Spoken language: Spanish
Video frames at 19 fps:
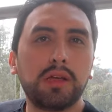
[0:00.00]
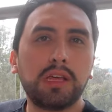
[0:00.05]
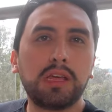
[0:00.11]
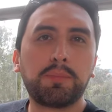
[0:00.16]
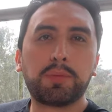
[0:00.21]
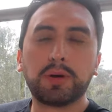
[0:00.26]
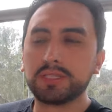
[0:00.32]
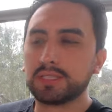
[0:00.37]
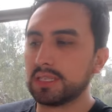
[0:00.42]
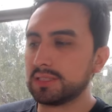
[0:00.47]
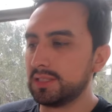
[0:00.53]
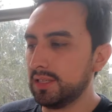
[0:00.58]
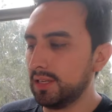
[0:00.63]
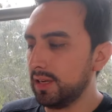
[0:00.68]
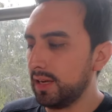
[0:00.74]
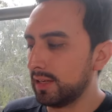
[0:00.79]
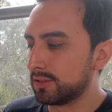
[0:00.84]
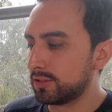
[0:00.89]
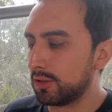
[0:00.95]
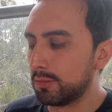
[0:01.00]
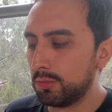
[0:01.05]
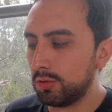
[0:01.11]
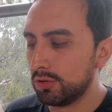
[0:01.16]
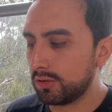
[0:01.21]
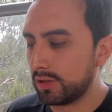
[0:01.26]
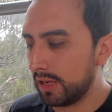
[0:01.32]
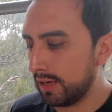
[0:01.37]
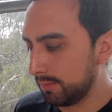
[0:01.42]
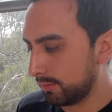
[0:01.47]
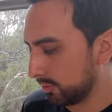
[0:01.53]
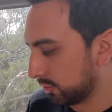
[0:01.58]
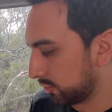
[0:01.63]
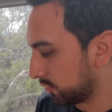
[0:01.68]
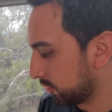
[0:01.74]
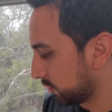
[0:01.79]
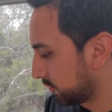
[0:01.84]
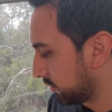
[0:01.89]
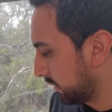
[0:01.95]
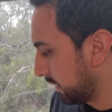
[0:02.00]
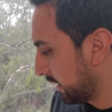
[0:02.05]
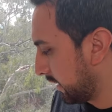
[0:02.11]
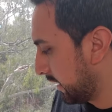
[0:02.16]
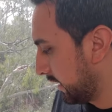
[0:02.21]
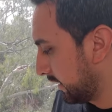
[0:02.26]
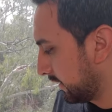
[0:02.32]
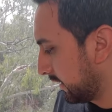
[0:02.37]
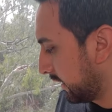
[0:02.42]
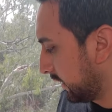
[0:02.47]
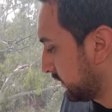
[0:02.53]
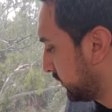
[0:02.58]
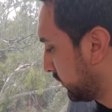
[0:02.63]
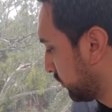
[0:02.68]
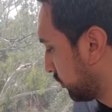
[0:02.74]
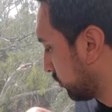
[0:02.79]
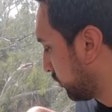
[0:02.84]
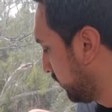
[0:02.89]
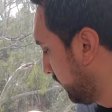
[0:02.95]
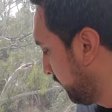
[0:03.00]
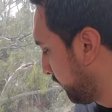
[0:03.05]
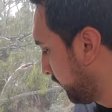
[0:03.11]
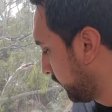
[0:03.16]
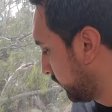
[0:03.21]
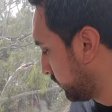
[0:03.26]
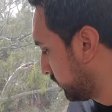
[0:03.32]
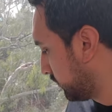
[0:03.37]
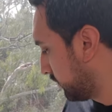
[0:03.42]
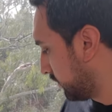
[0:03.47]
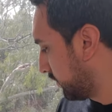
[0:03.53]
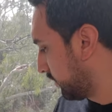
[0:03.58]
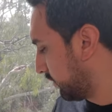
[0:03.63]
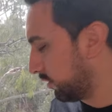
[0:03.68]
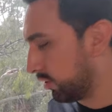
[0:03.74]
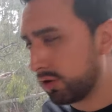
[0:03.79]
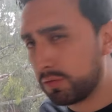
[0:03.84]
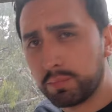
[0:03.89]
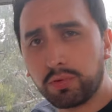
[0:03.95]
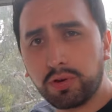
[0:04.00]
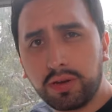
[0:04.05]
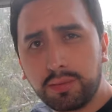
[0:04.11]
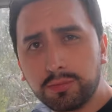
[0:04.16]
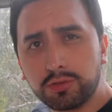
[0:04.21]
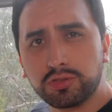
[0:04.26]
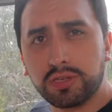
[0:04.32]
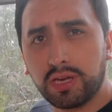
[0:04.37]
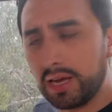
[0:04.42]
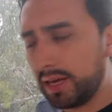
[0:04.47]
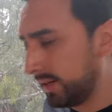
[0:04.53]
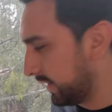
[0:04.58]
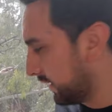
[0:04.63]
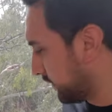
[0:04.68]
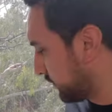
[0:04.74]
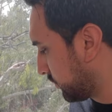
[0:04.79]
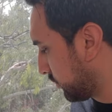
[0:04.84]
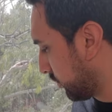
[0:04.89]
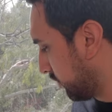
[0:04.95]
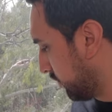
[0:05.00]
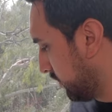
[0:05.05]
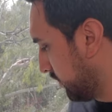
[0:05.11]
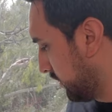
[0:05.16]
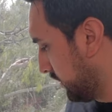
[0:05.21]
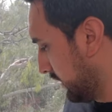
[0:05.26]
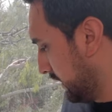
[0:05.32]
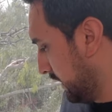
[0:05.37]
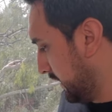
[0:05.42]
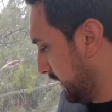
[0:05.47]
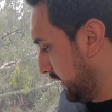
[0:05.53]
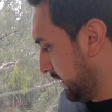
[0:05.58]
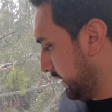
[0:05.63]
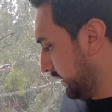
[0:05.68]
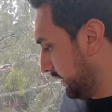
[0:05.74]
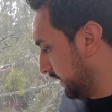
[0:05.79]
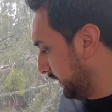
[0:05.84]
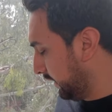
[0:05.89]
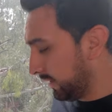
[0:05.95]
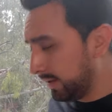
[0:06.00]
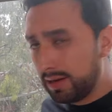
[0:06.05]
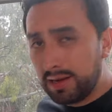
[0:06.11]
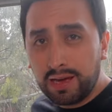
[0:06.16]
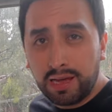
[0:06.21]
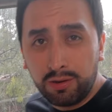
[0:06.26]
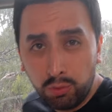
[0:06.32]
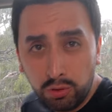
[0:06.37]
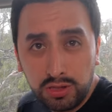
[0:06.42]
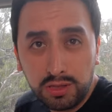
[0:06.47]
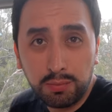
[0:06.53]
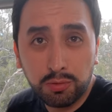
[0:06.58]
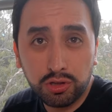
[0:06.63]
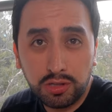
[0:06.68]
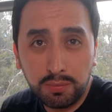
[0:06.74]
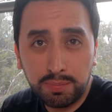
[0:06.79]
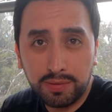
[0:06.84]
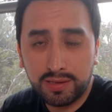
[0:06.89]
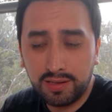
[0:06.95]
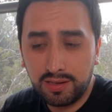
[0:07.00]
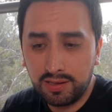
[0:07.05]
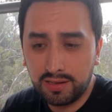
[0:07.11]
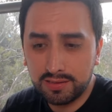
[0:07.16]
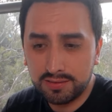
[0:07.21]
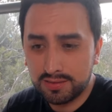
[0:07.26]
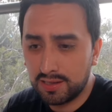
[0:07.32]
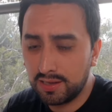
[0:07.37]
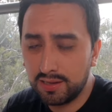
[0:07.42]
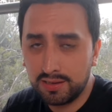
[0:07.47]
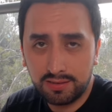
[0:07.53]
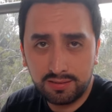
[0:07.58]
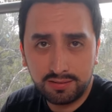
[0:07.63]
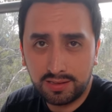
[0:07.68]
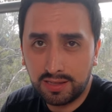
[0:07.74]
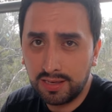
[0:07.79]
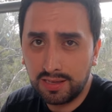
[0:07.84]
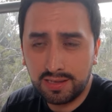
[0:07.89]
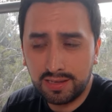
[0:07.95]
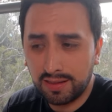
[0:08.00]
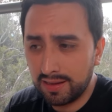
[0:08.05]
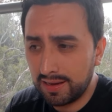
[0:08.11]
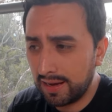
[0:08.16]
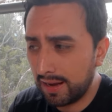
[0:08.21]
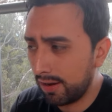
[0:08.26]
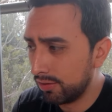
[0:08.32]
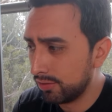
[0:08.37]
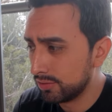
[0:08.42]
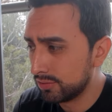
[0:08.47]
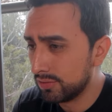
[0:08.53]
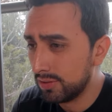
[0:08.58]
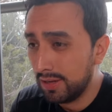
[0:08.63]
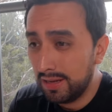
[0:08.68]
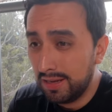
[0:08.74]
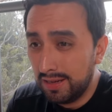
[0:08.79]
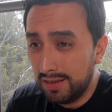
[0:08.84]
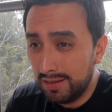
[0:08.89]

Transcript: Y pues así es como tenemos nuestros eh, tenecitos limpios, los ponemos en el sol y el último tip aquí es que tienen que dejarlos